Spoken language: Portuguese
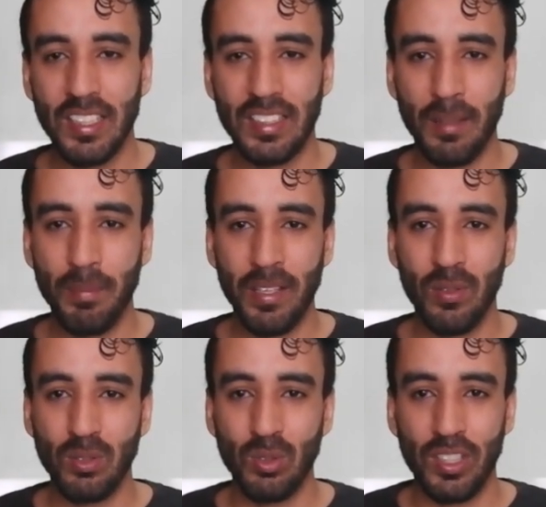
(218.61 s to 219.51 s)
e também
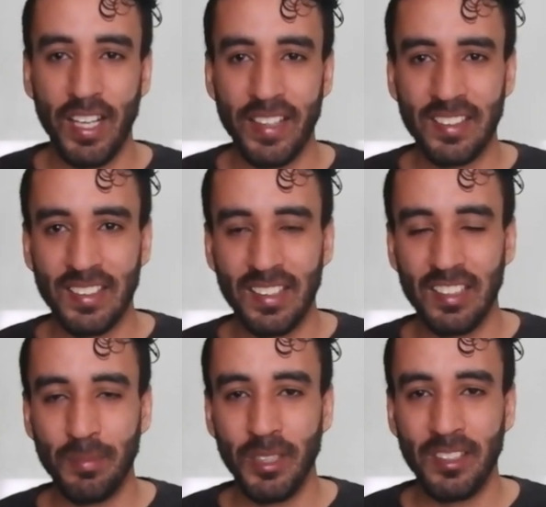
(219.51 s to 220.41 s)
os olhares que
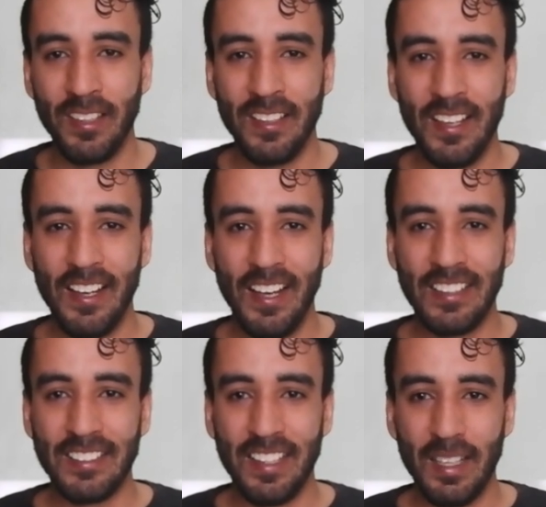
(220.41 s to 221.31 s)
transmitem
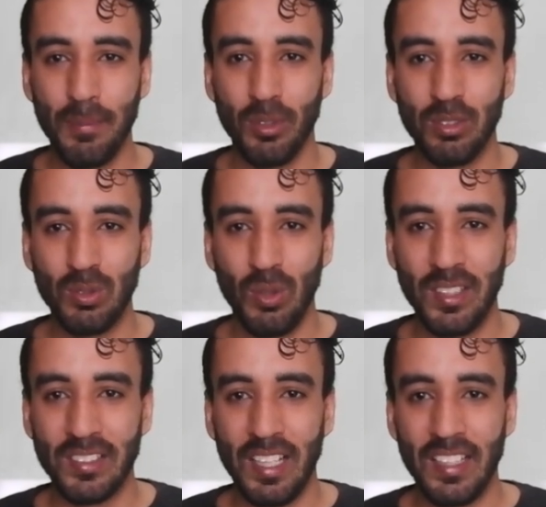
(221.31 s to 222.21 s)
as
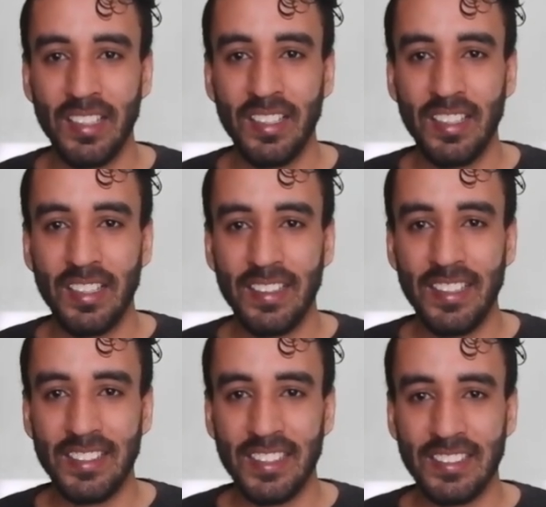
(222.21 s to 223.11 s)
emoções ali
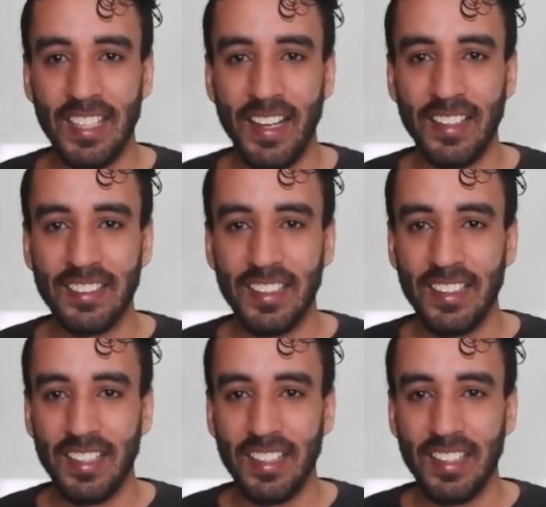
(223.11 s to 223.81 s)
necessárias,